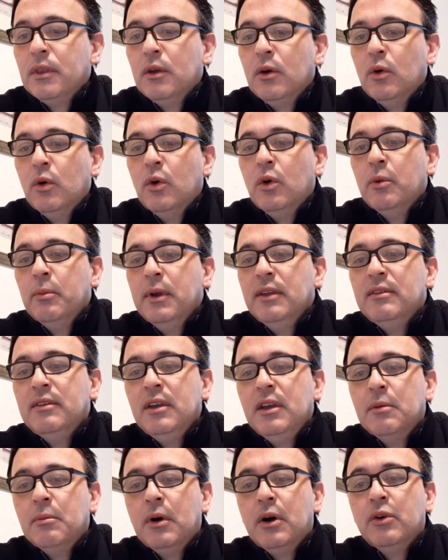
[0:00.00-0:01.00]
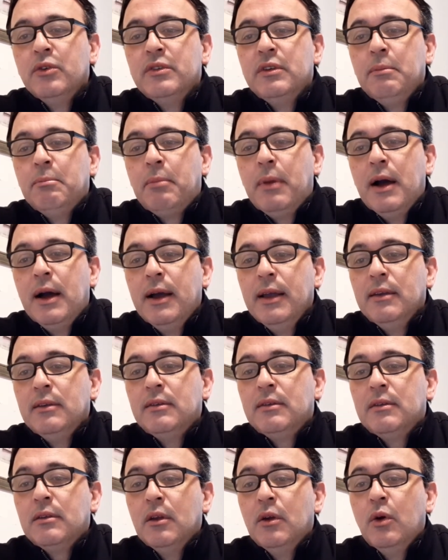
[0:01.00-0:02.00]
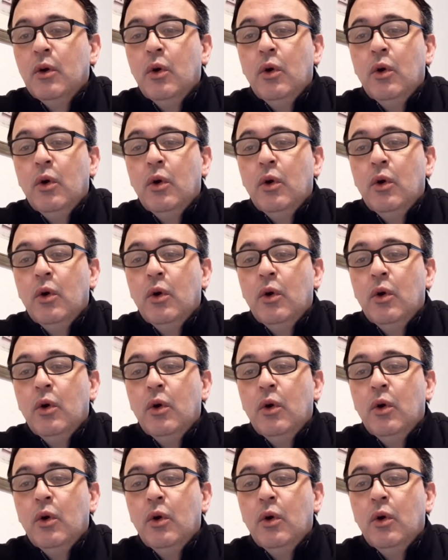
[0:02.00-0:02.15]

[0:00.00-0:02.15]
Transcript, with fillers: Homens, irmãos e pais,